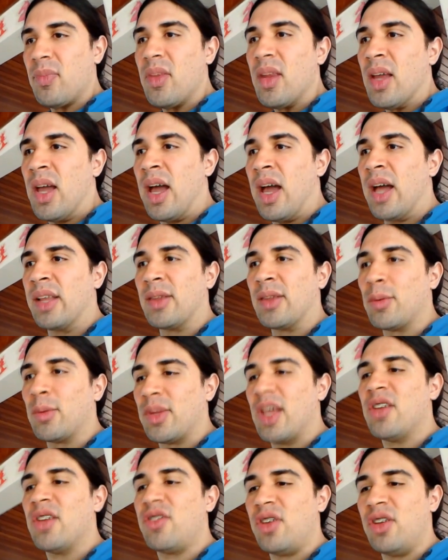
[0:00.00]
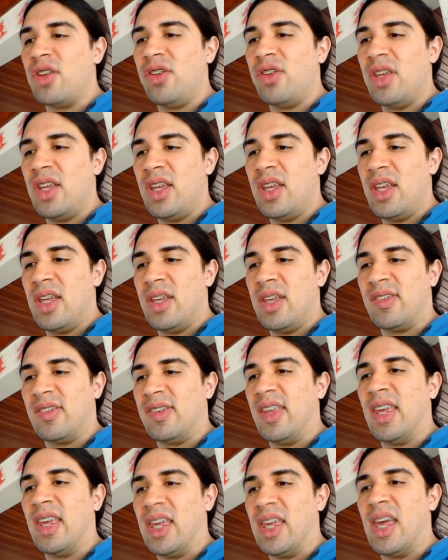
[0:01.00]
é, não deixe de
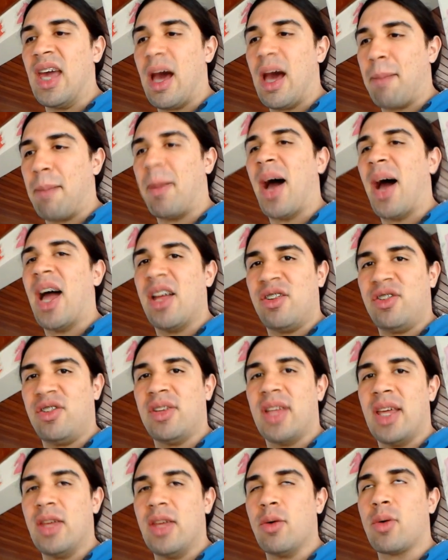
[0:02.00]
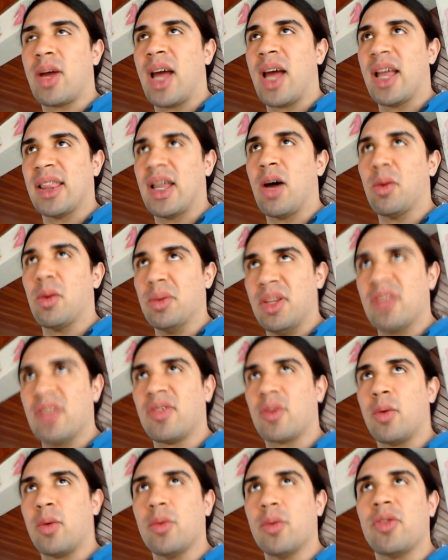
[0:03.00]
seguir a página e o canal
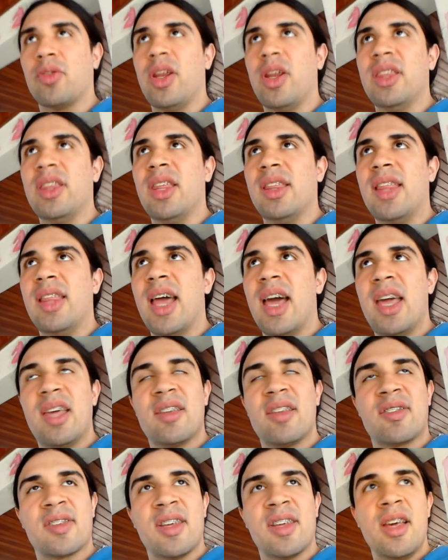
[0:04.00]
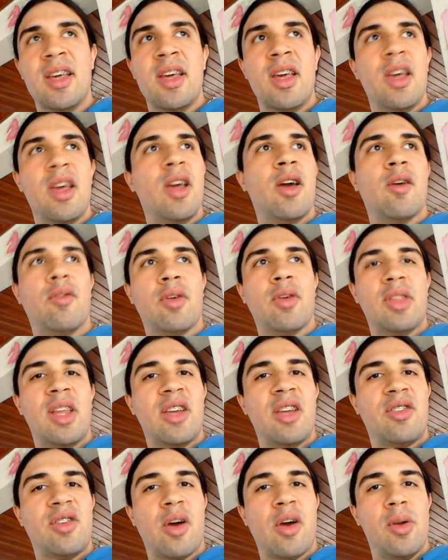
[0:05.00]
Desconstruindo Ideias. Eu vou
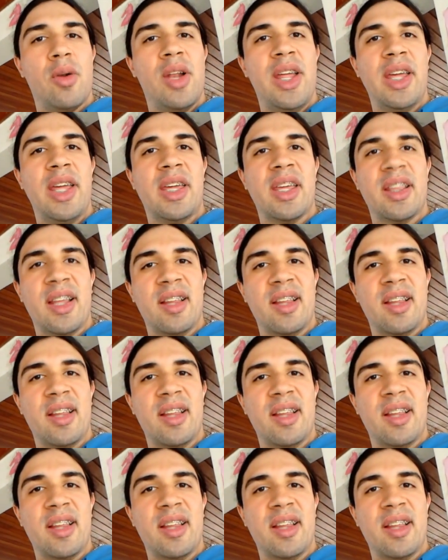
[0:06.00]
deixar o link na